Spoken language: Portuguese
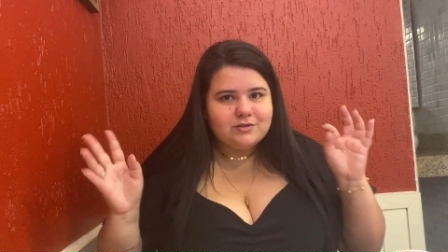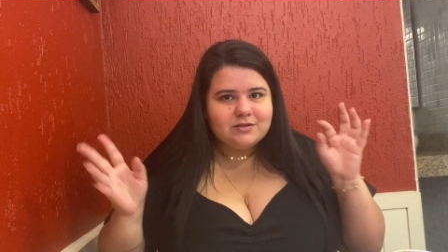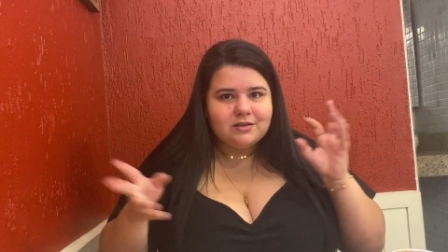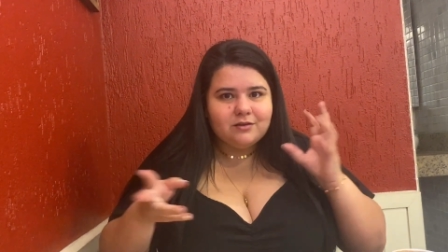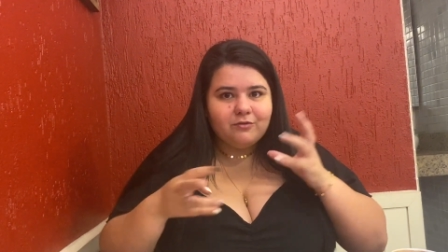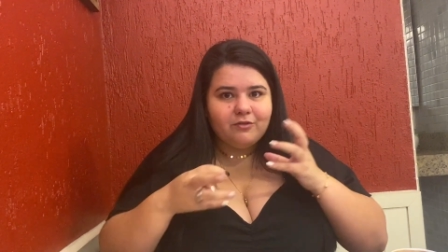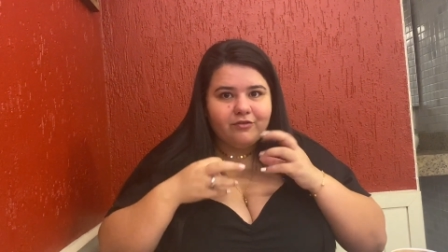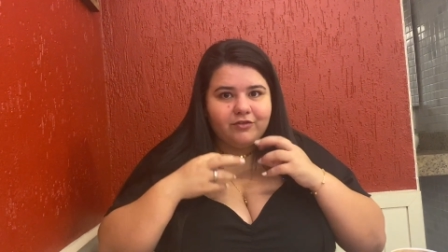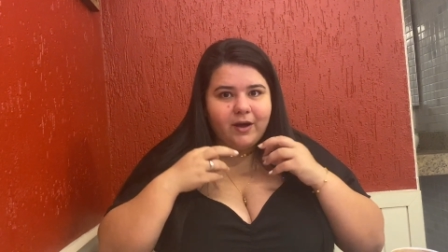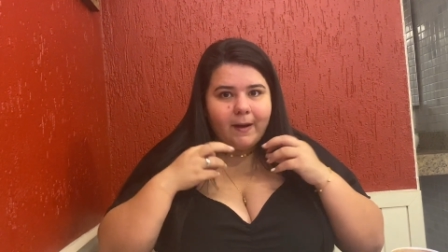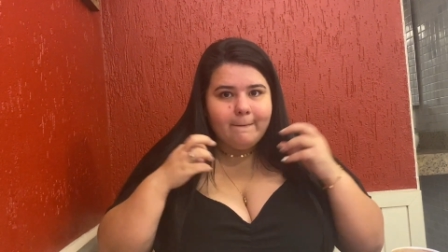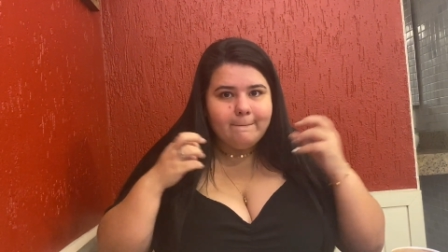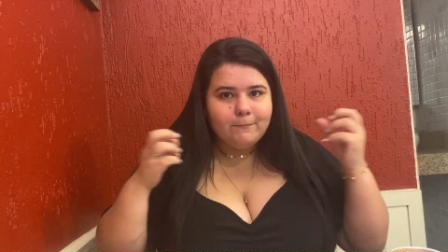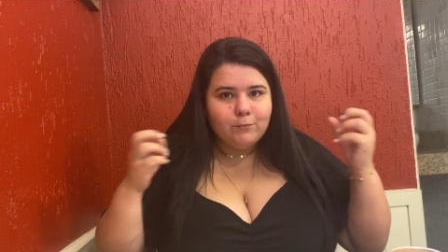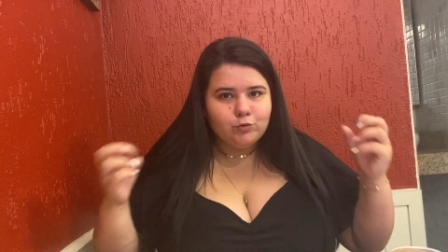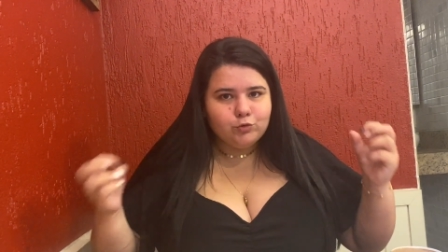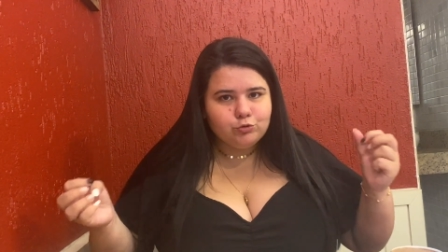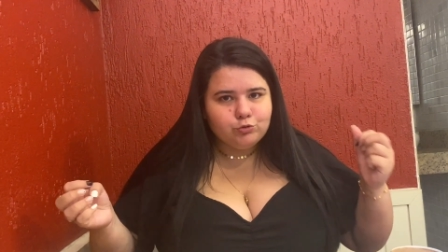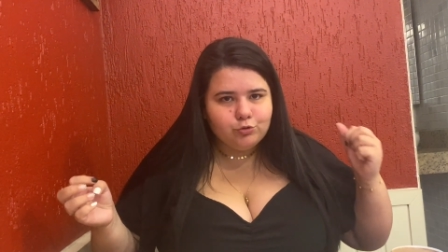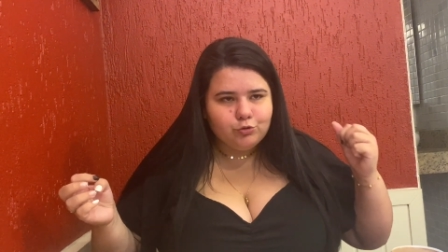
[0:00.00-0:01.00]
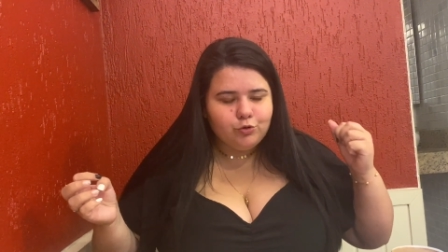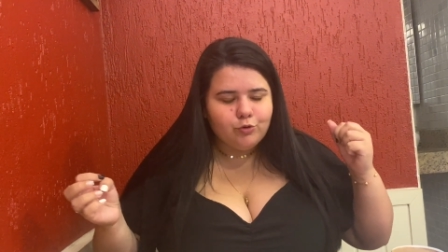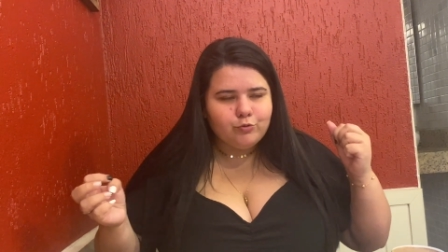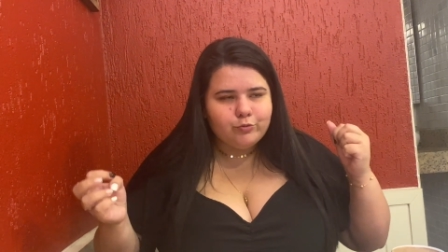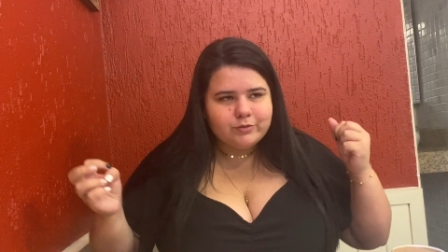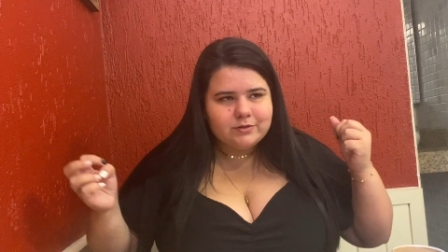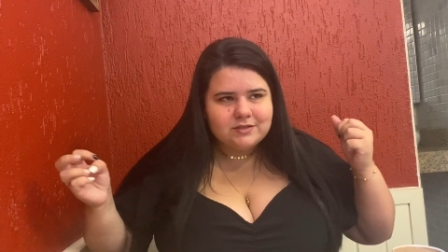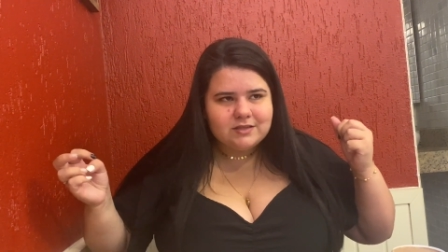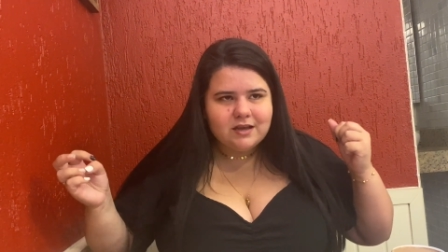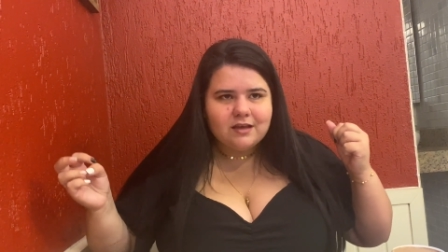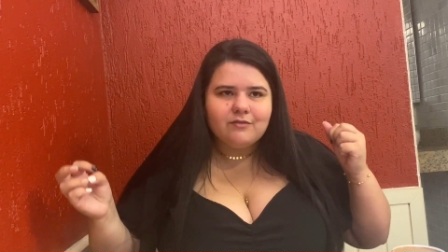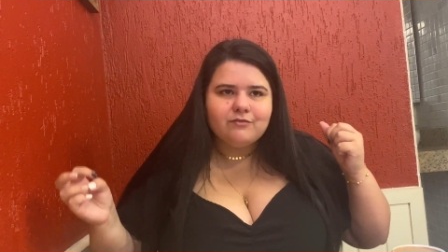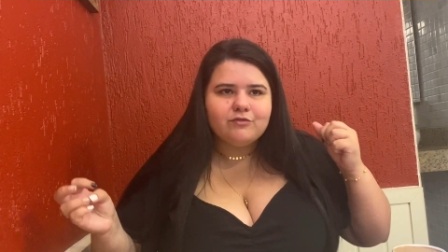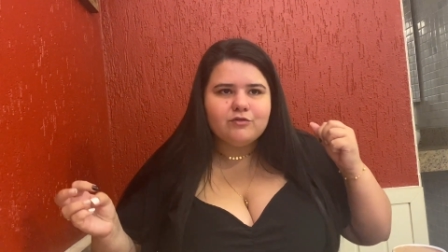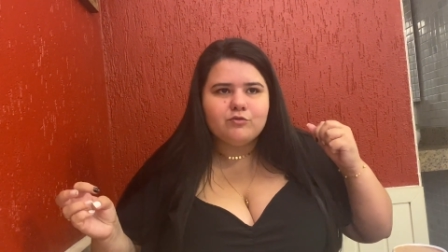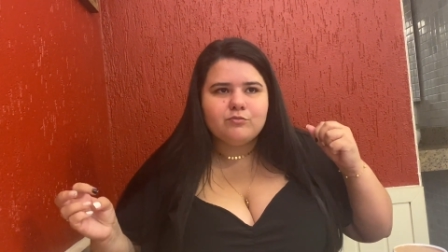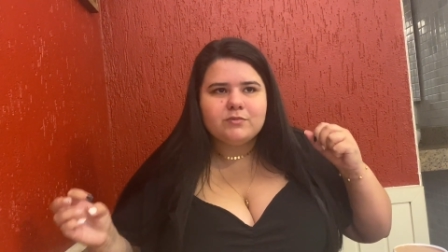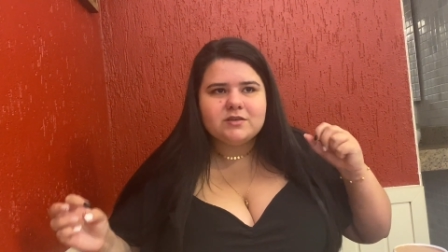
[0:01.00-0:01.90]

senão vai ficar muito longo esse review,